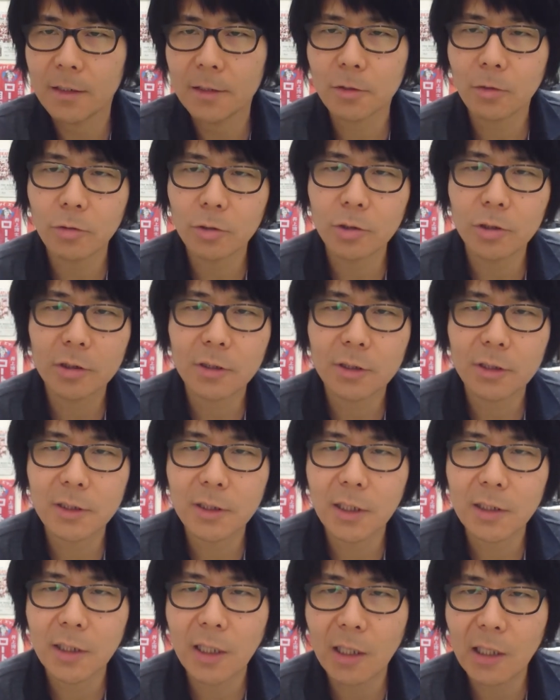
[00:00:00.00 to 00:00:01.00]
そういっ
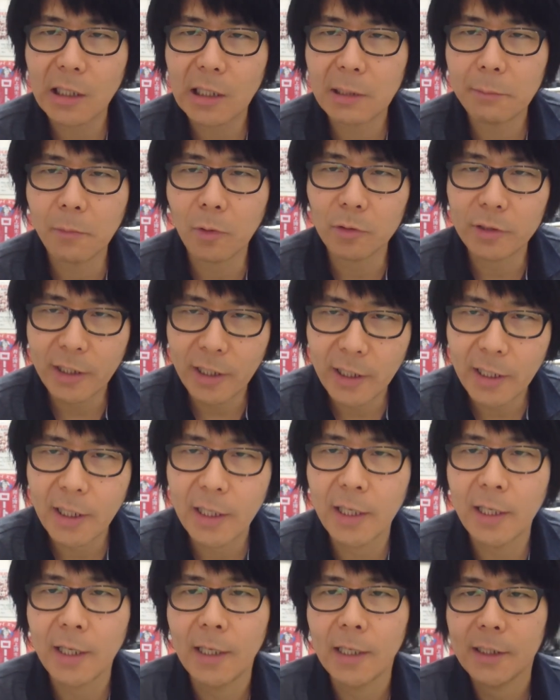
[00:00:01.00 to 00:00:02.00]
た流れも
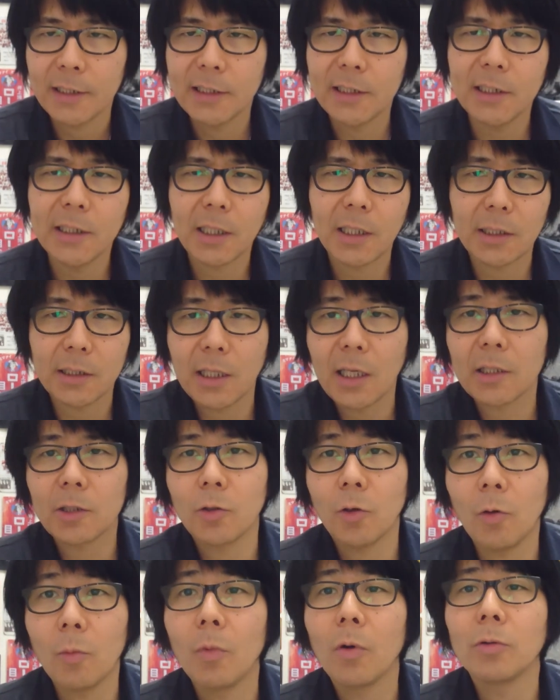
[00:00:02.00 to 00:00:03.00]
ね、いいかな
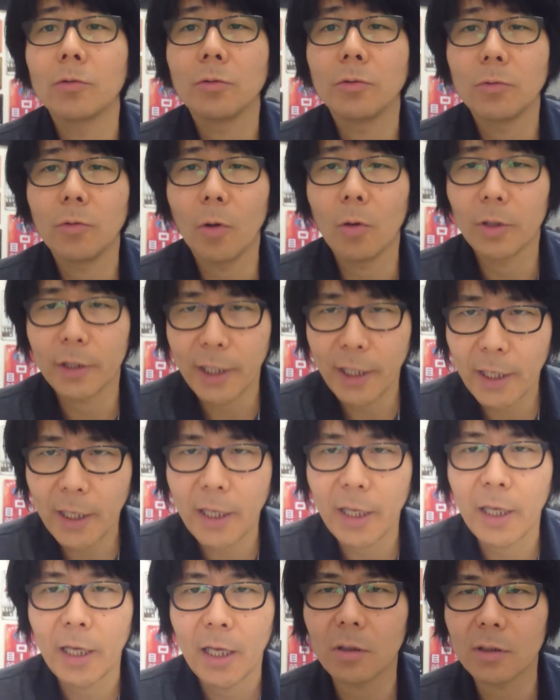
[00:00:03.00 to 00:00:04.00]
と思うの
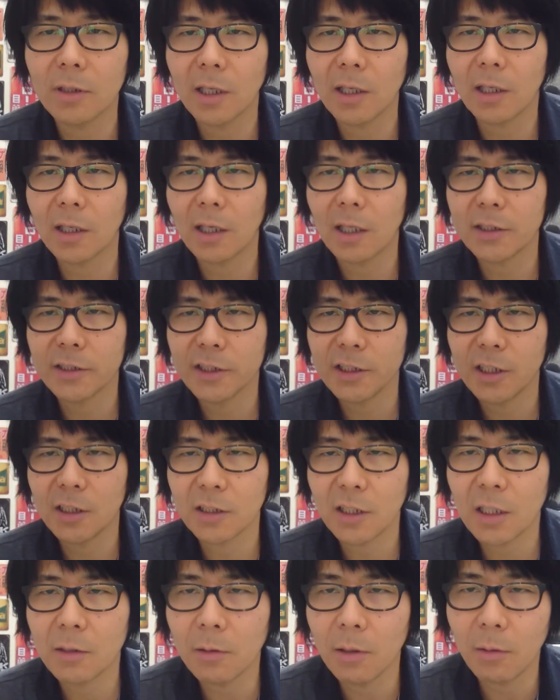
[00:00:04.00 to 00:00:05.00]
で、団塊人
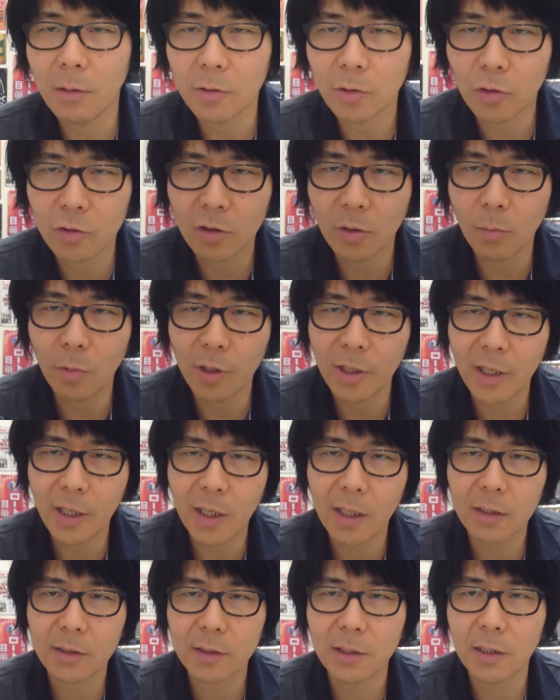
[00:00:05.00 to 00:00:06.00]
やなをどんどん盛り
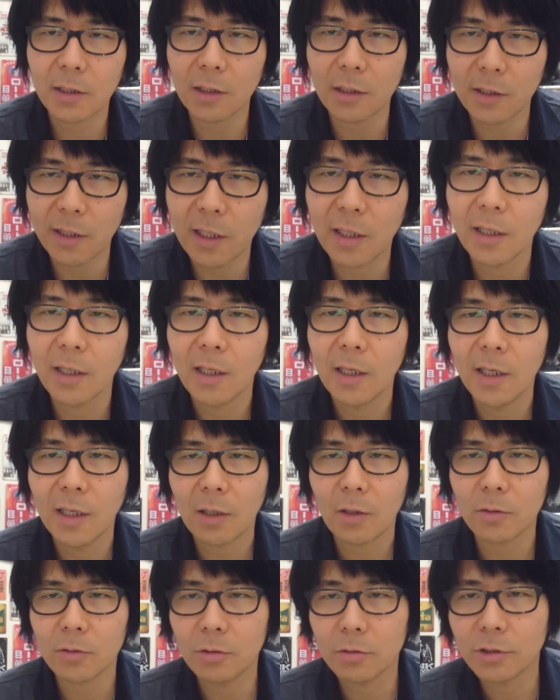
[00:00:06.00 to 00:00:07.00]
上がってってね、
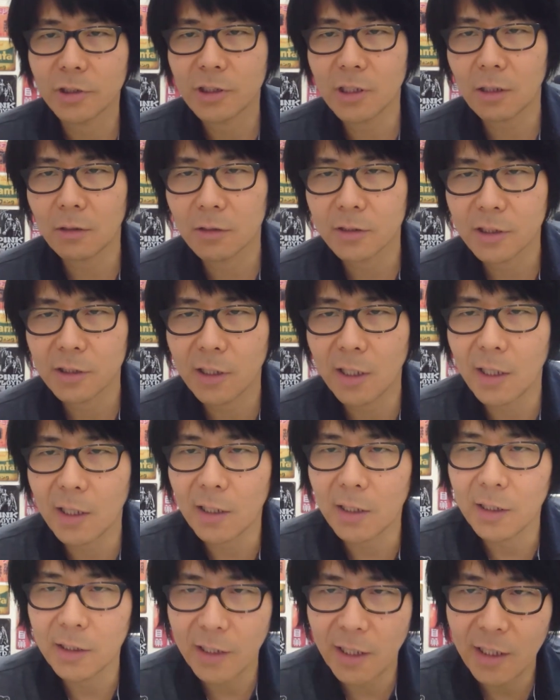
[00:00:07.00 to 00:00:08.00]
このうちらの世
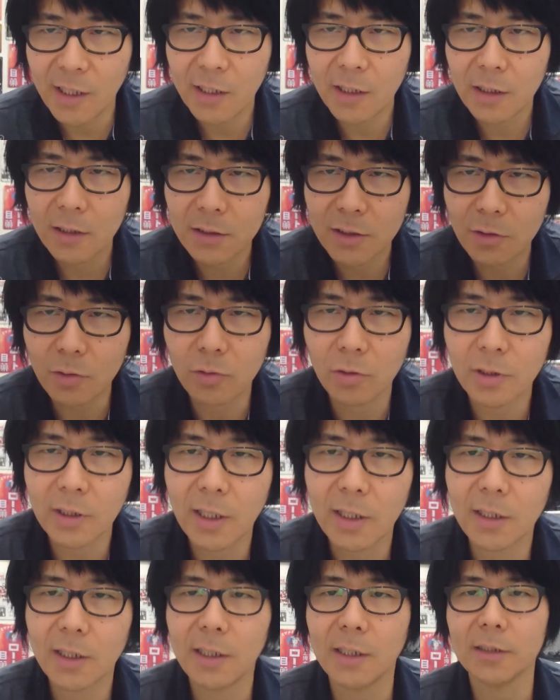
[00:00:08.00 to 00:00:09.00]
代にね、ちょっと
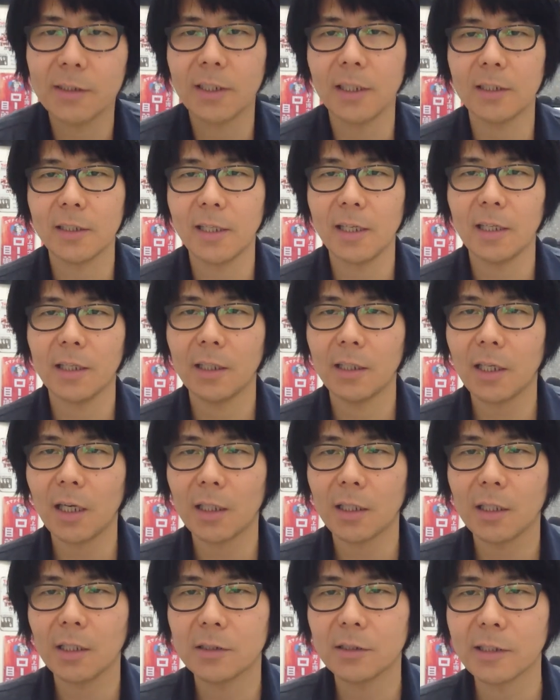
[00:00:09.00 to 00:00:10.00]
元気つけて、
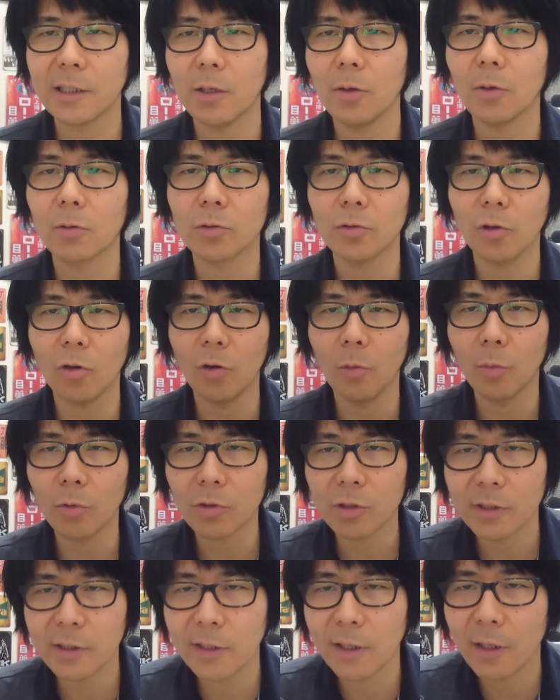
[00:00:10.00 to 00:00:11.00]
活気づけようと
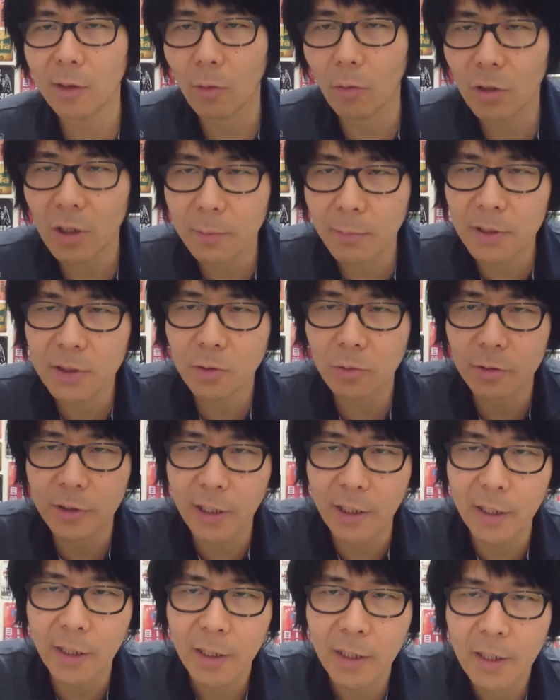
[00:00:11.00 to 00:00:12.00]
思っておりますの
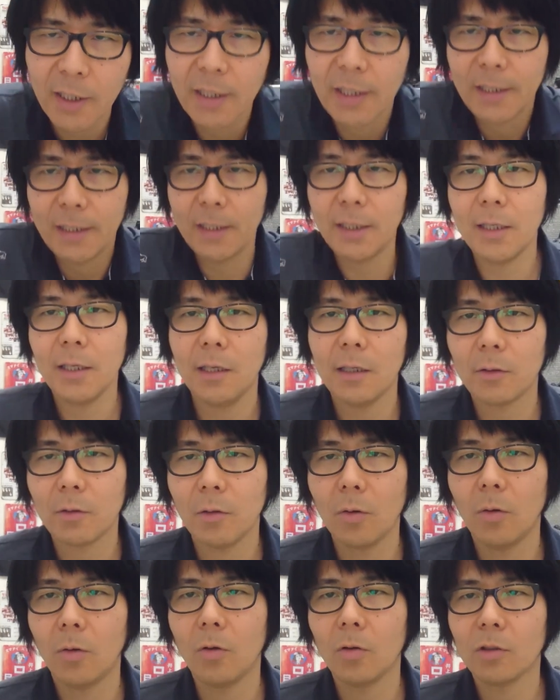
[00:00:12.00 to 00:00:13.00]
で、
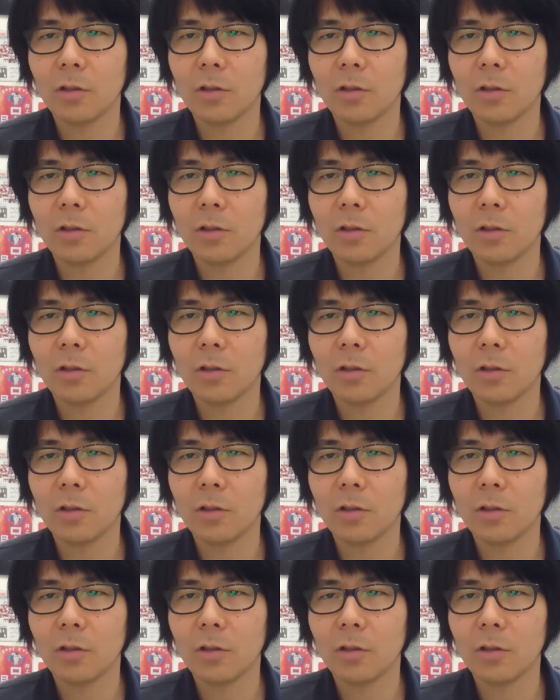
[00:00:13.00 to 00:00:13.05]
今